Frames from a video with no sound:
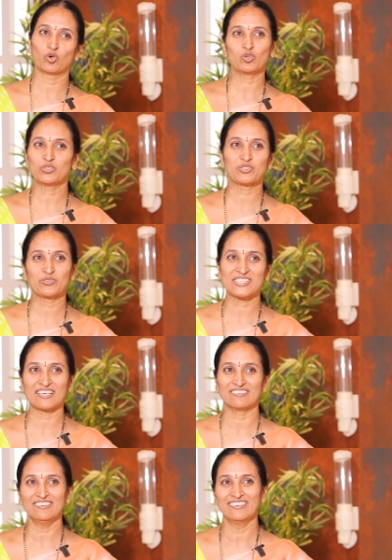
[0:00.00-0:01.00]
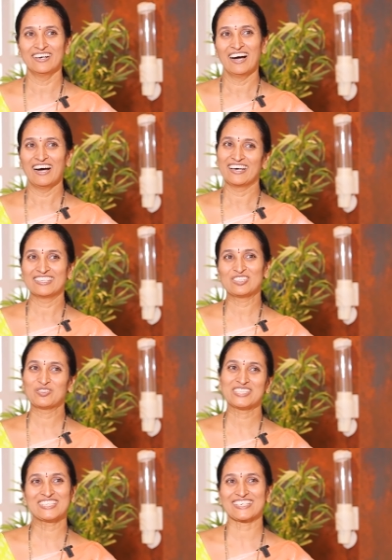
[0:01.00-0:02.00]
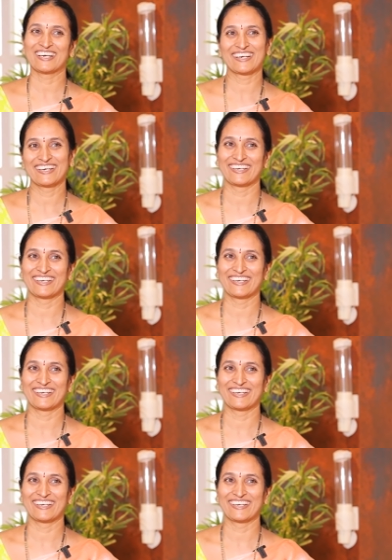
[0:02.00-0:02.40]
ఫొటోస్ చూశారు అది చూసి షాక్